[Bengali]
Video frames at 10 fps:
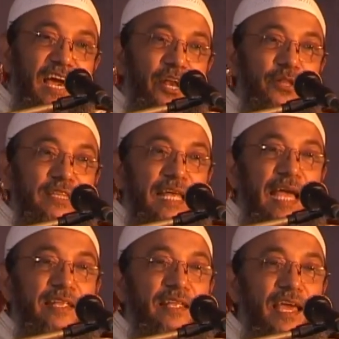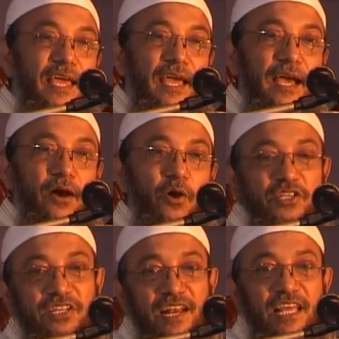কারণ তাইন যে
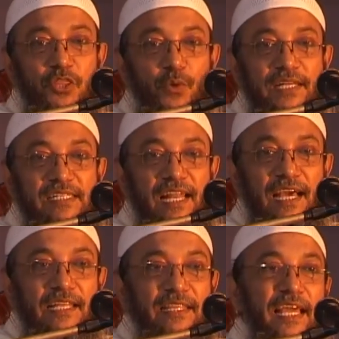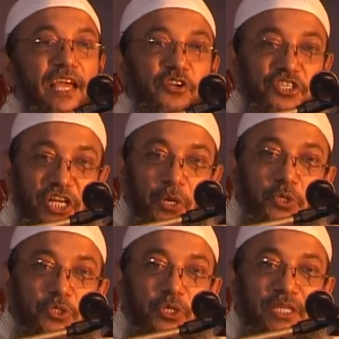অরিজিনাল হিন্দু আসলা ইন তাকে খ্রিস্টিয়ান
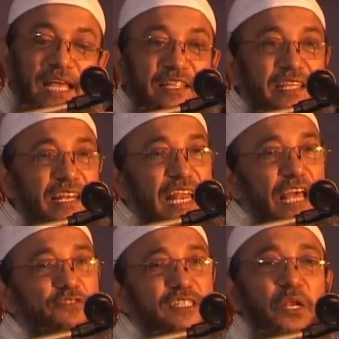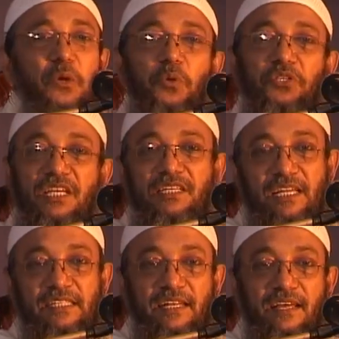হয়েছেন এতে তার লাইফস্টাইলে কোনো চেঞ্জ
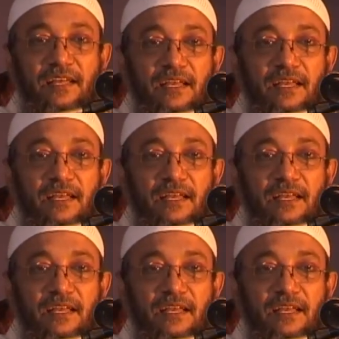আইসেন